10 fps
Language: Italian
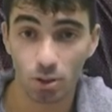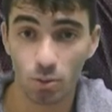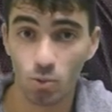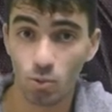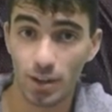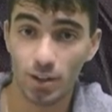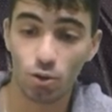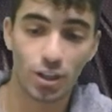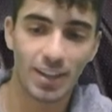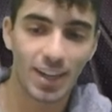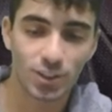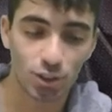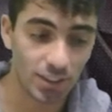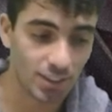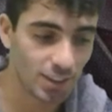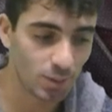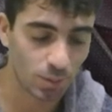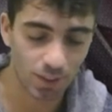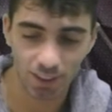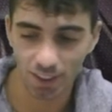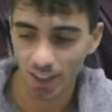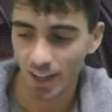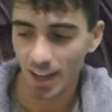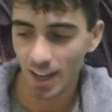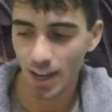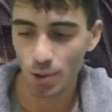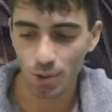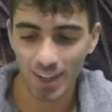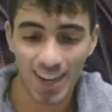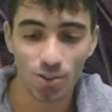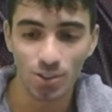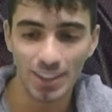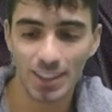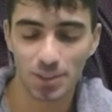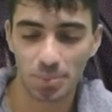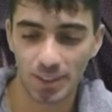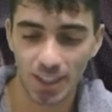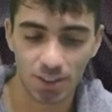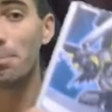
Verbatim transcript: comunque lo ringrazio tantissimo perché è un regalo inaspettato.